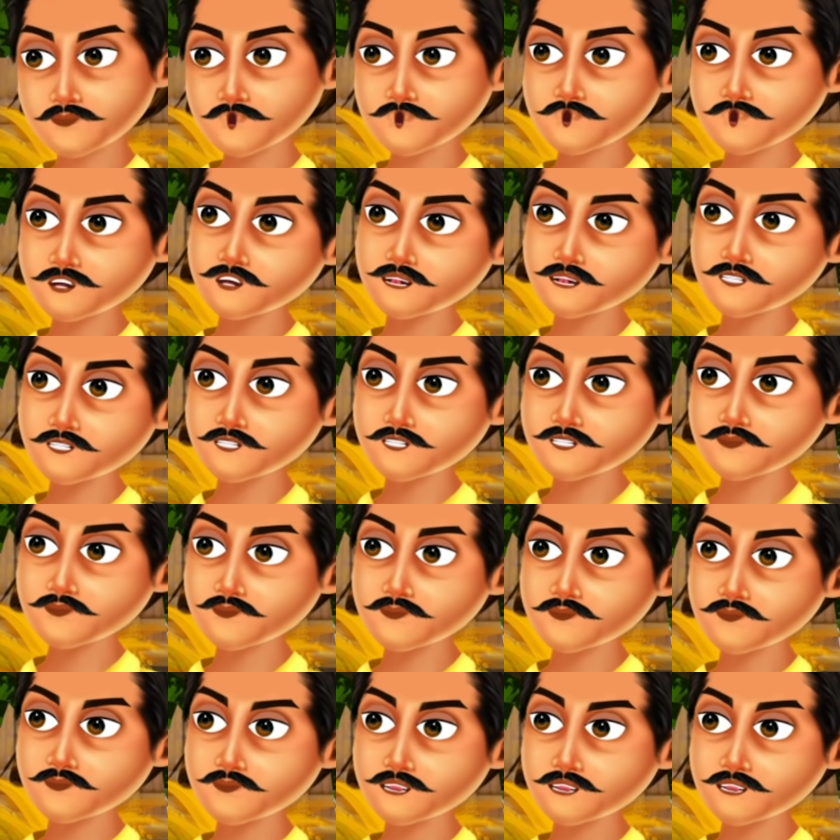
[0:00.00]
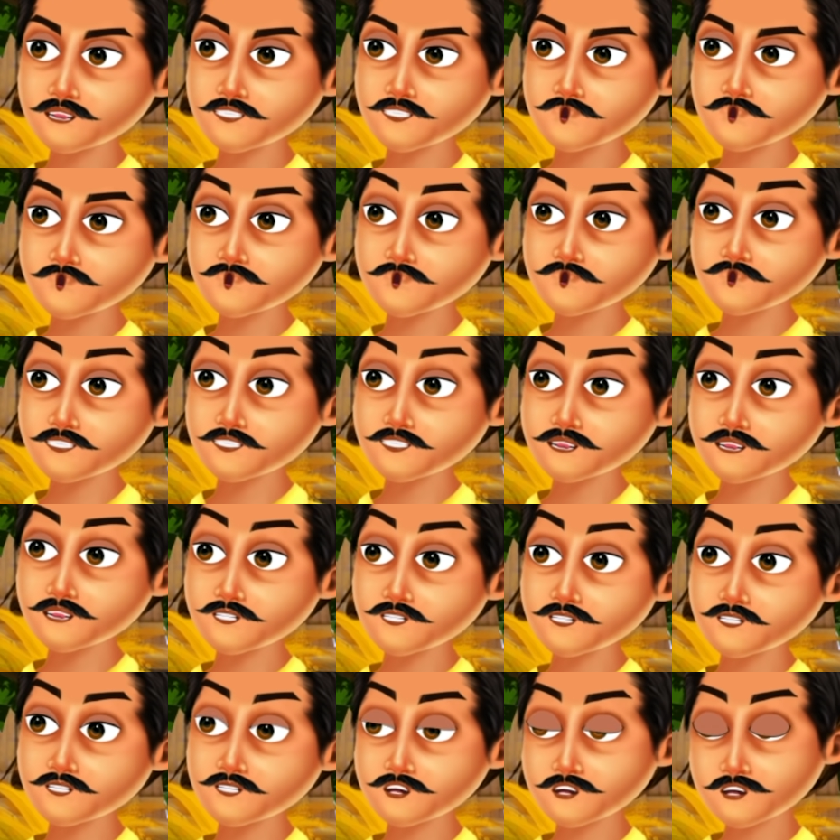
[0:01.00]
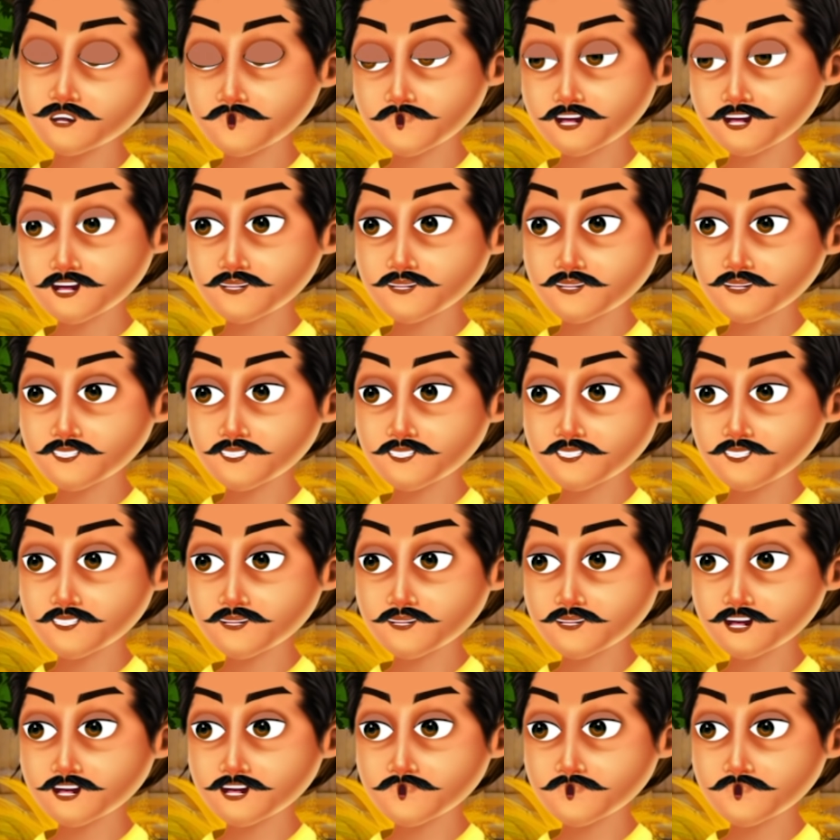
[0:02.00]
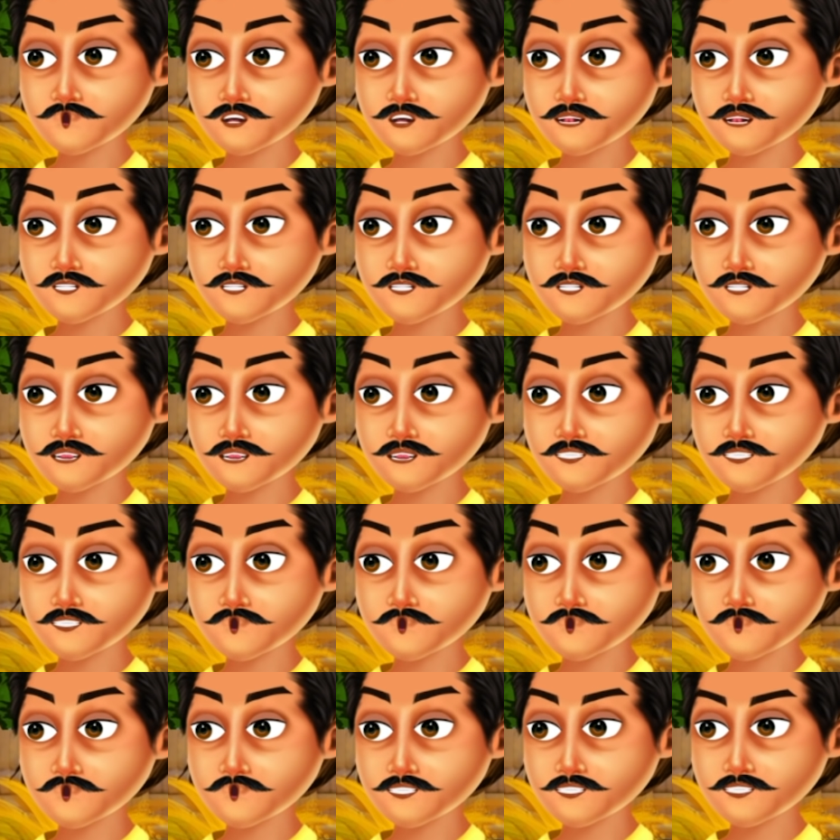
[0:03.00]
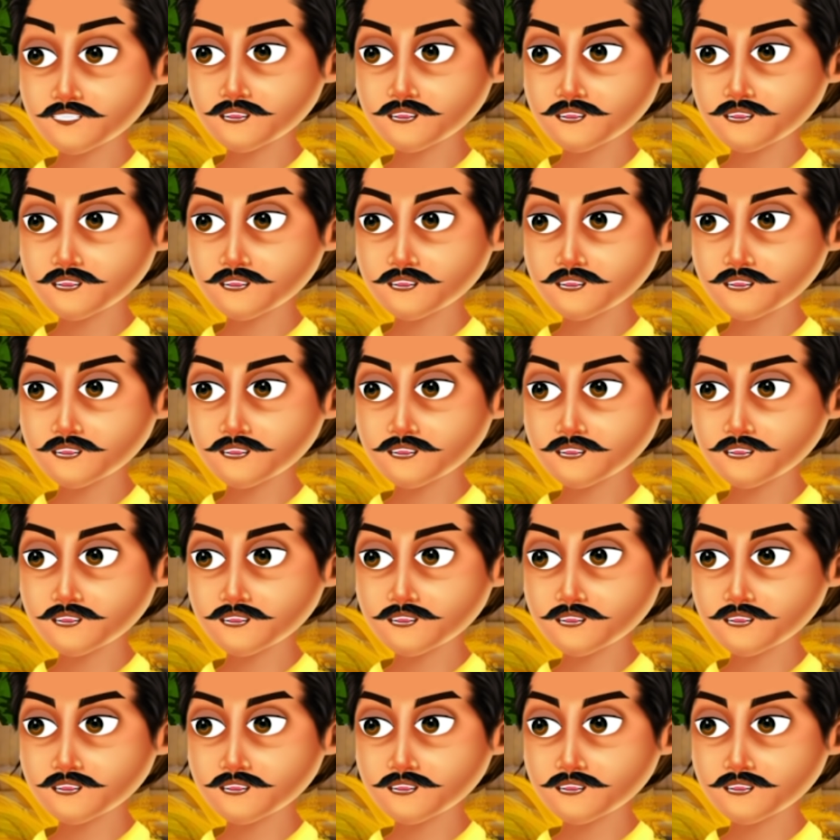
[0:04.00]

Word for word: ఆ ఏం లేదులే ఈ రోజే మొదలు పెడతారా రేపు చేస్తారా అని